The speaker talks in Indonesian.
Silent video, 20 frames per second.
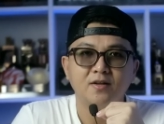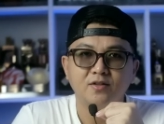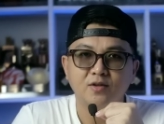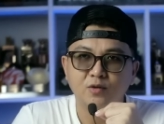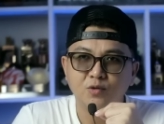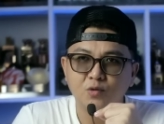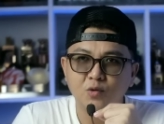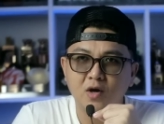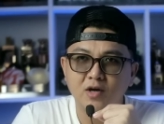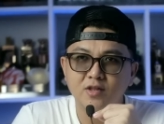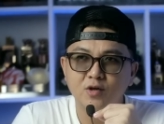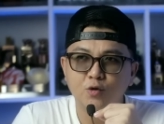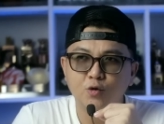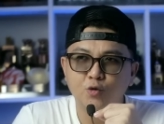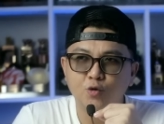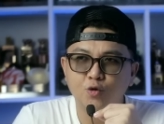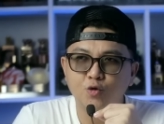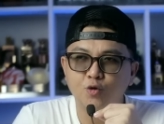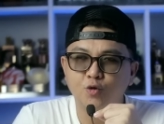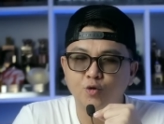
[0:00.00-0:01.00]
tentu aja
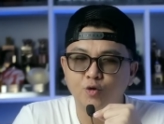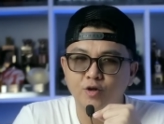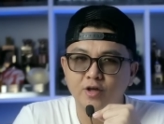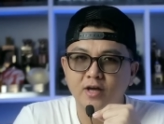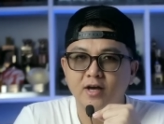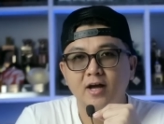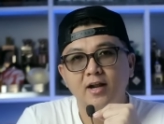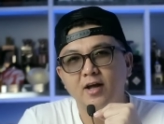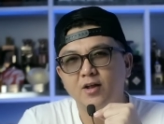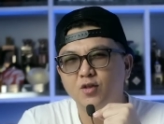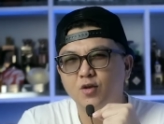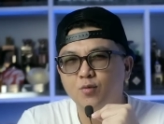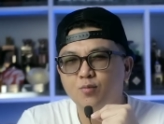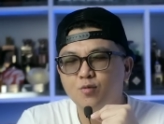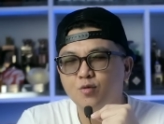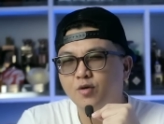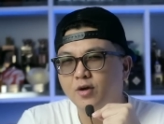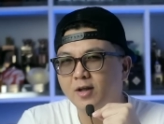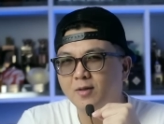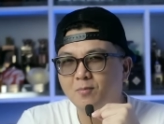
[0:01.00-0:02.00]
untuk judulnya kalian tuh
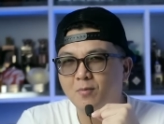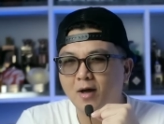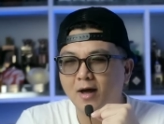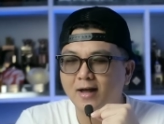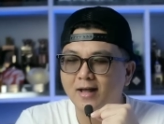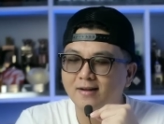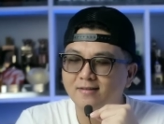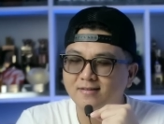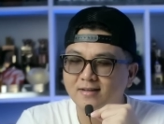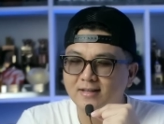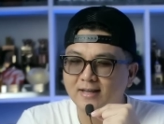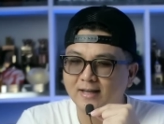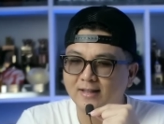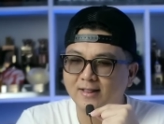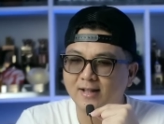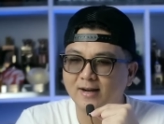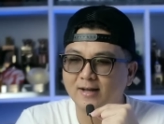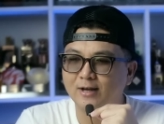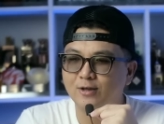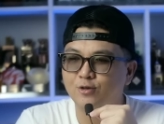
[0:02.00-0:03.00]
mungkin bakal
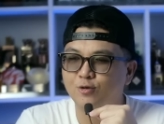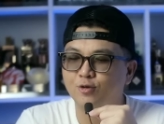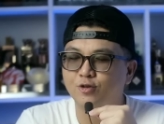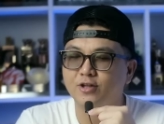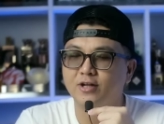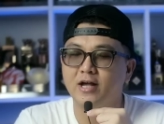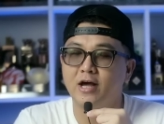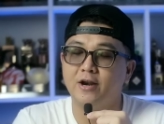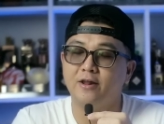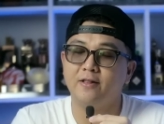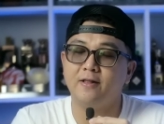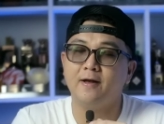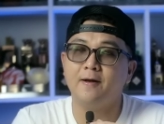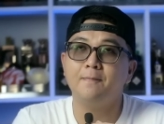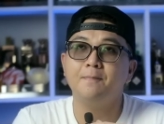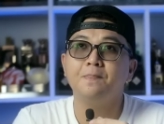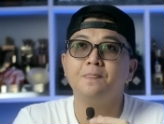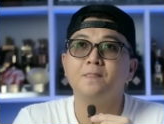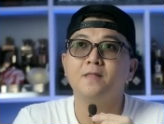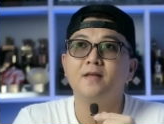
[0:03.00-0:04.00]
sedikit terkejut karena
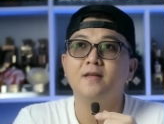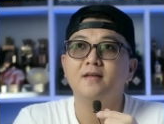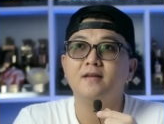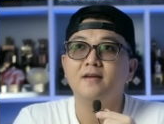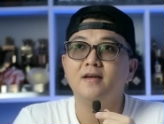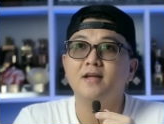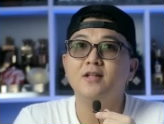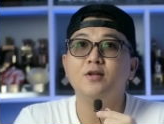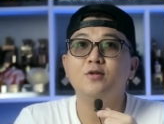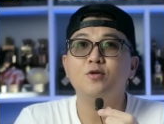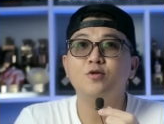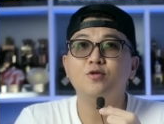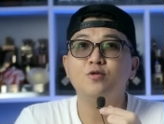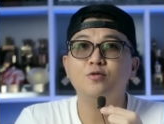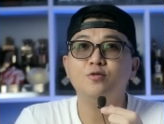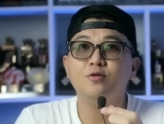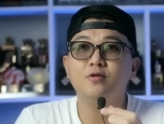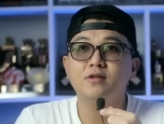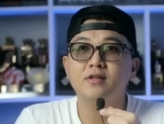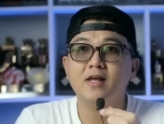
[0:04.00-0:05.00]
ini tuh
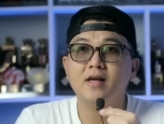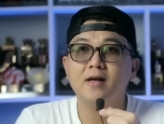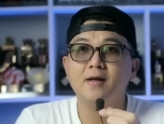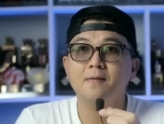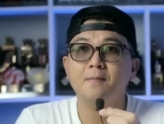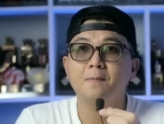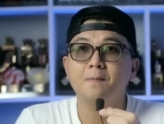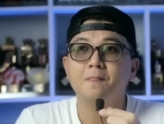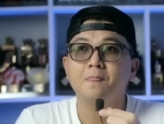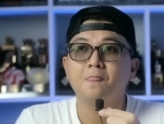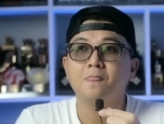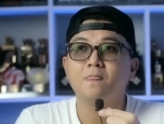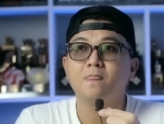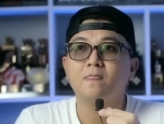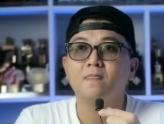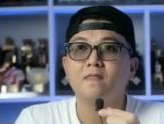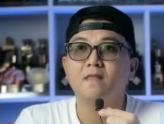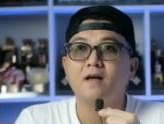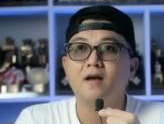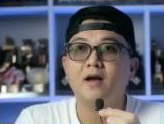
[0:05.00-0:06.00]
judulnya
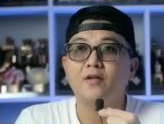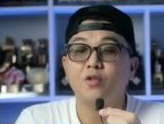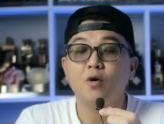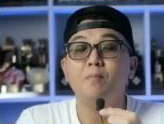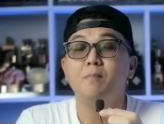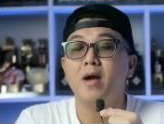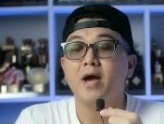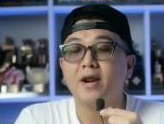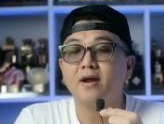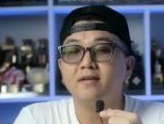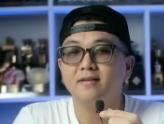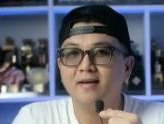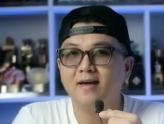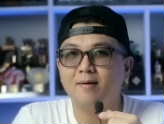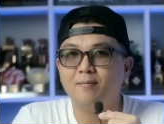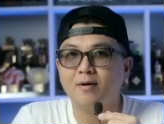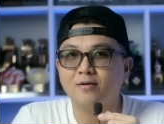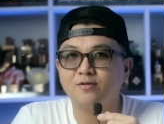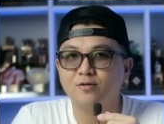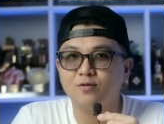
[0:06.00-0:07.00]
atau
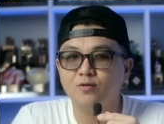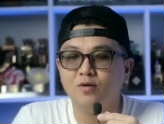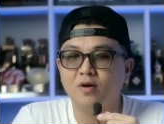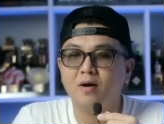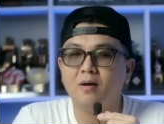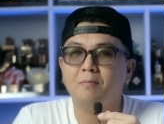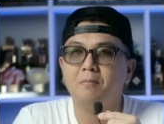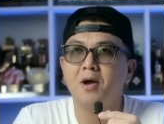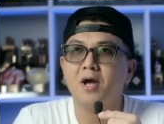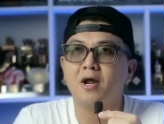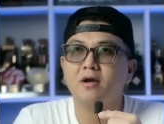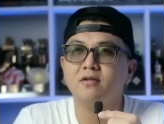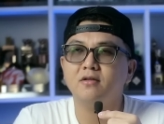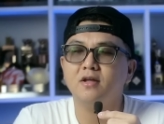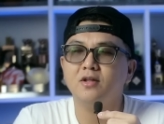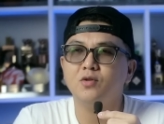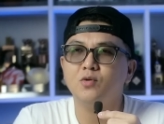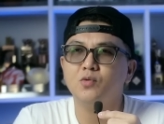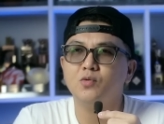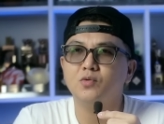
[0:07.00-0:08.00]
mereknya maksud gua
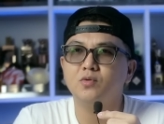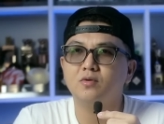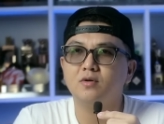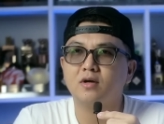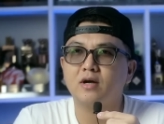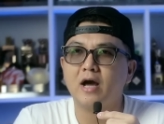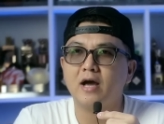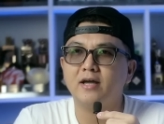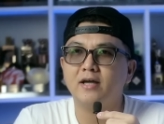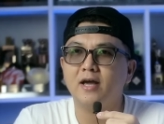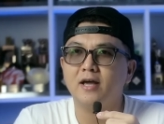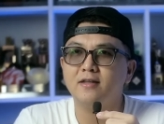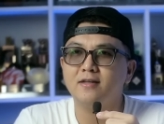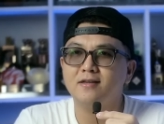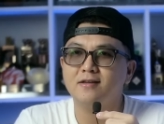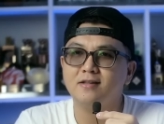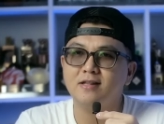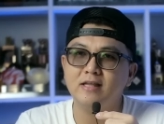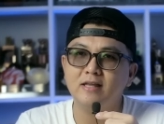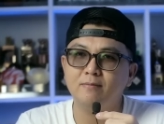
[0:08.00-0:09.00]
mereknya tuh
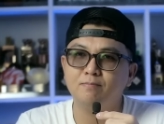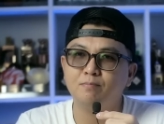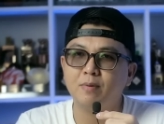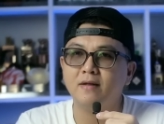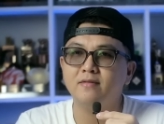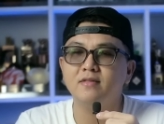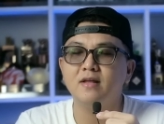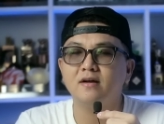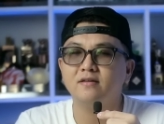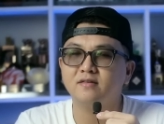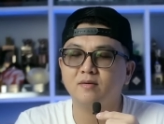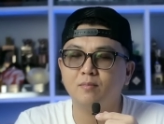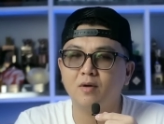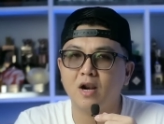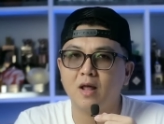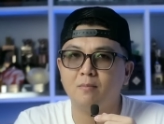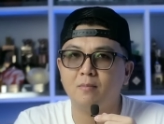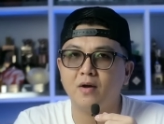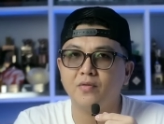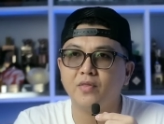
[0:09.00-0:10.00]
kayaknya dipandang
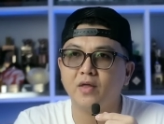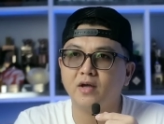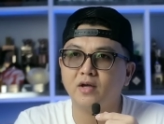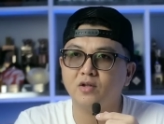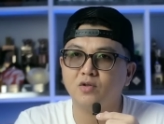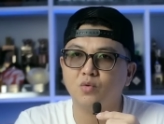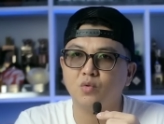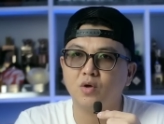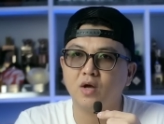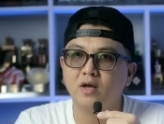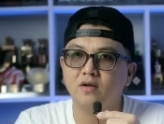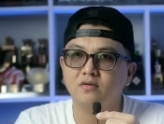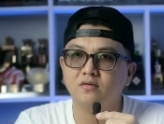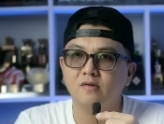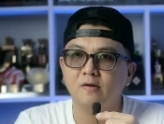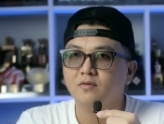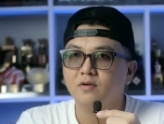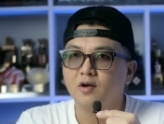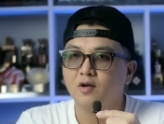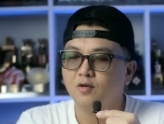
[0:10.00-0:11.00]
sebelah mata gitu
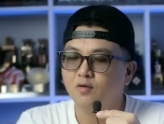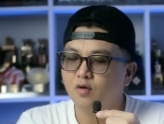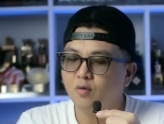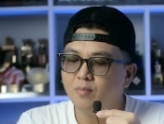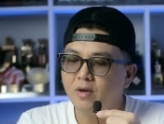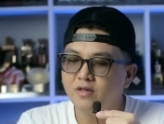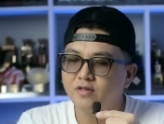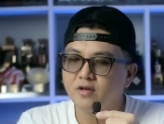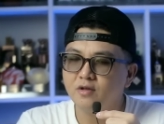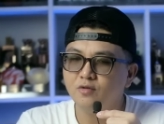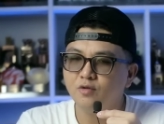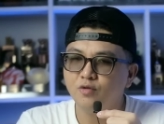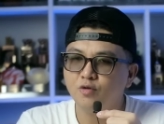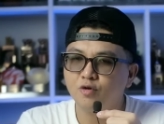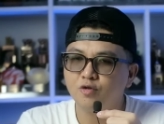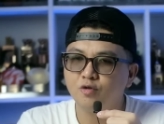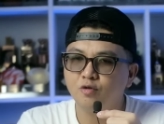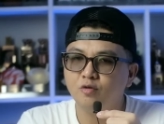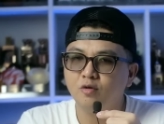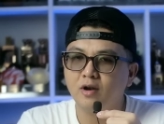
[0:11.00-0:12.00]
guys. Kalau gue mention
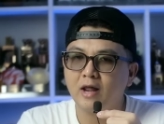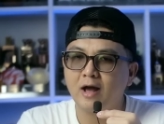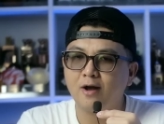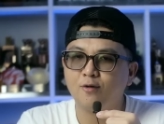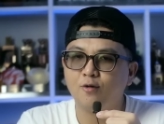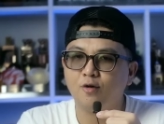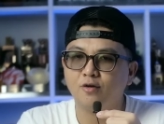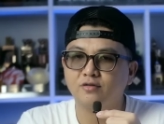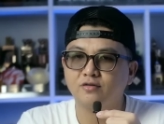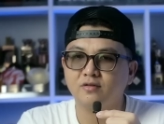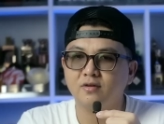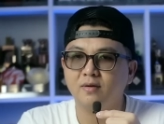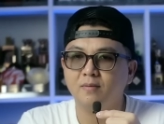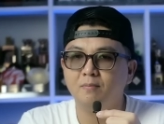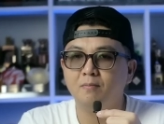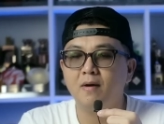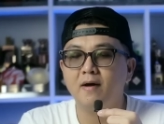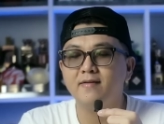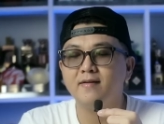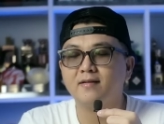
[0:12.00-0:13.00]
untuk judul Lacoste,
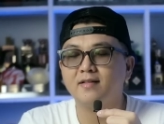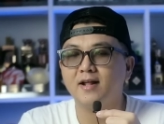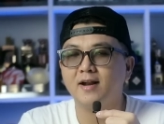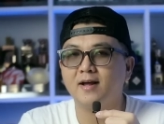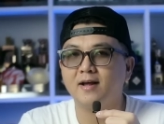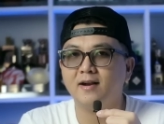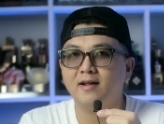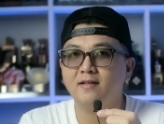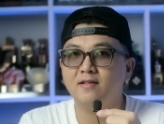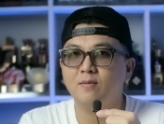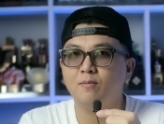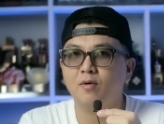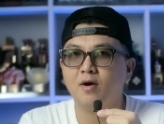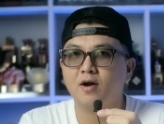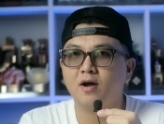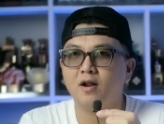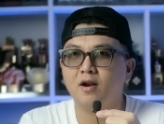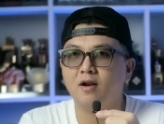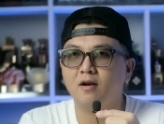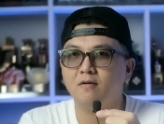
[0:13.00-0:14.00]
banyak dari kalian yang
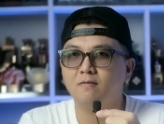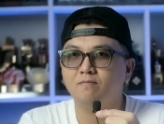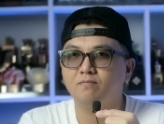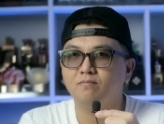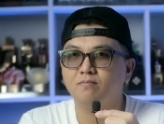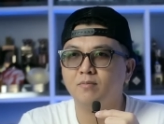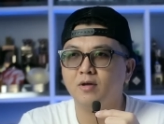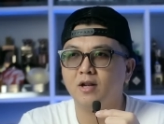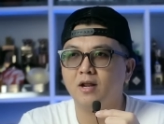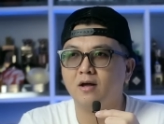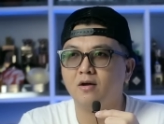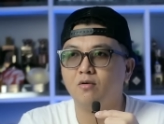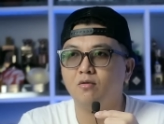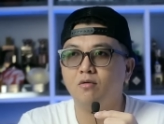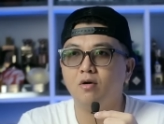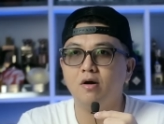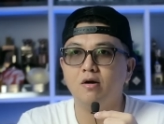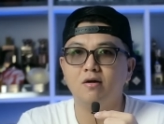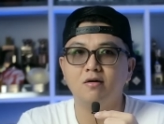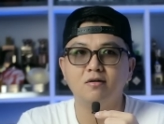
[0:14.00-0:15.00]
bakal bilang,
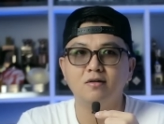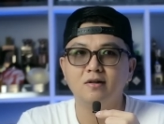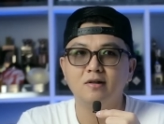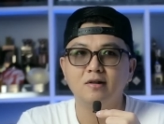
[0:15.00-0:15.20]
wah wow,